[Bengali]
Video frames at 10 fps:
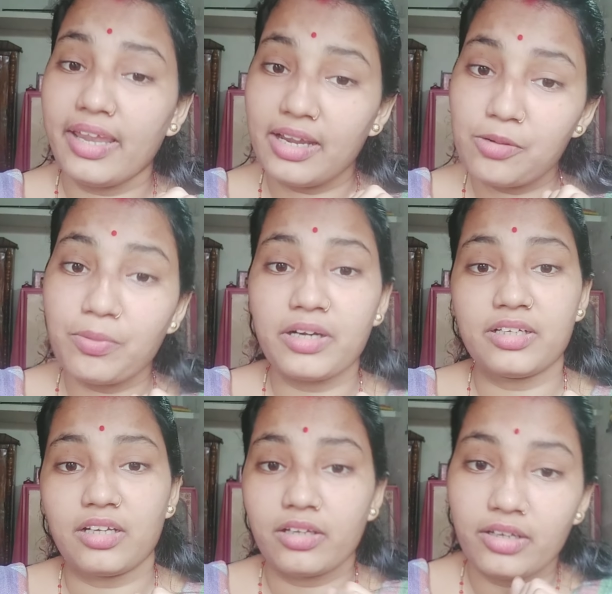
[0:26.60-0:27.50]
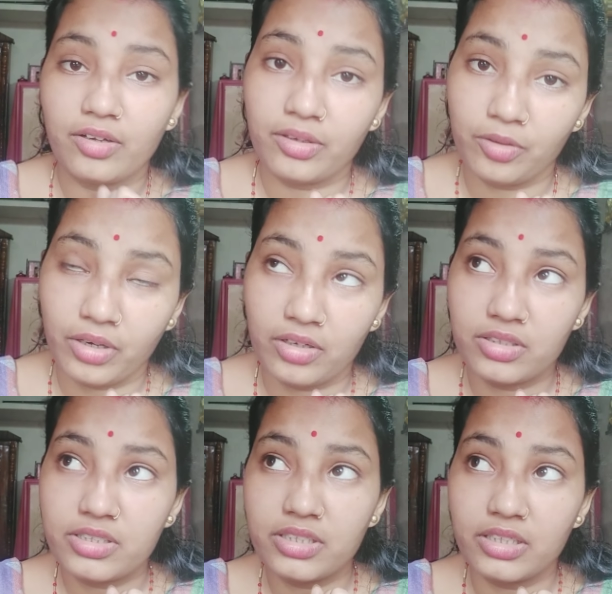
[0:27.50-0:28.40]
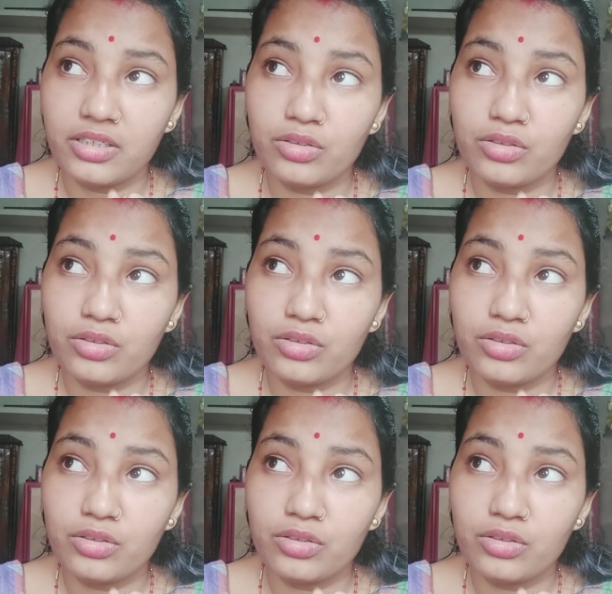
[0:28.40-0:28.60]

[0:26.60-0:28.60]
একবার না অলরেডি